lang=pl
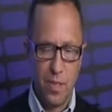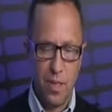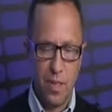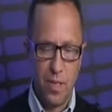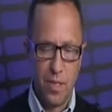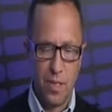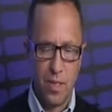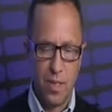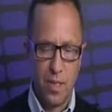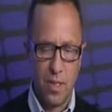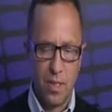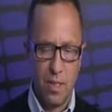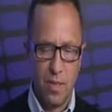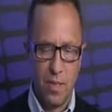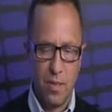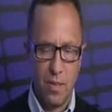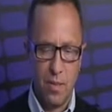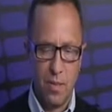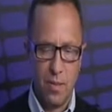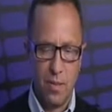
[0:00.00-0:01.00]
że
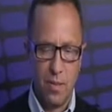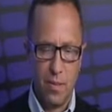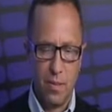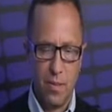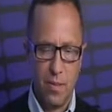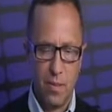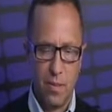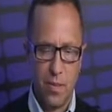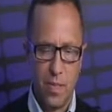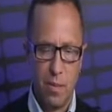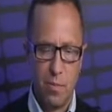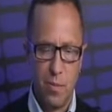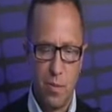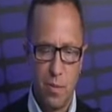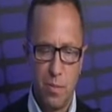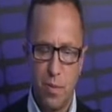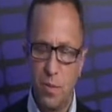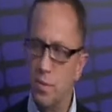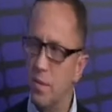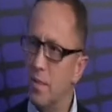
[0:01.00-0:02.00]
no, chciałbym,
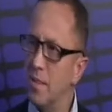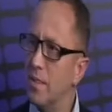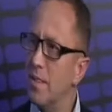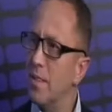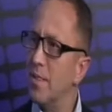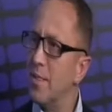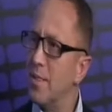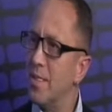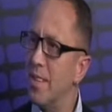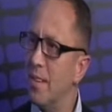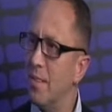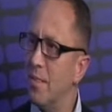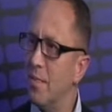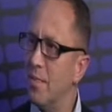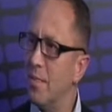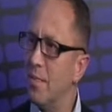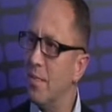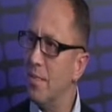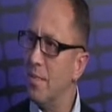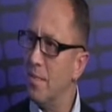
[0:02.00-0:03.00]
żebyś się
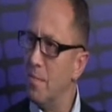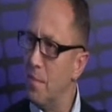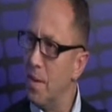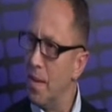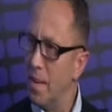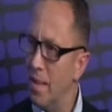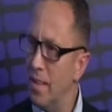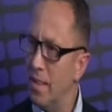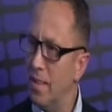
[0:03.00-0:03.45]
rozczarował mile,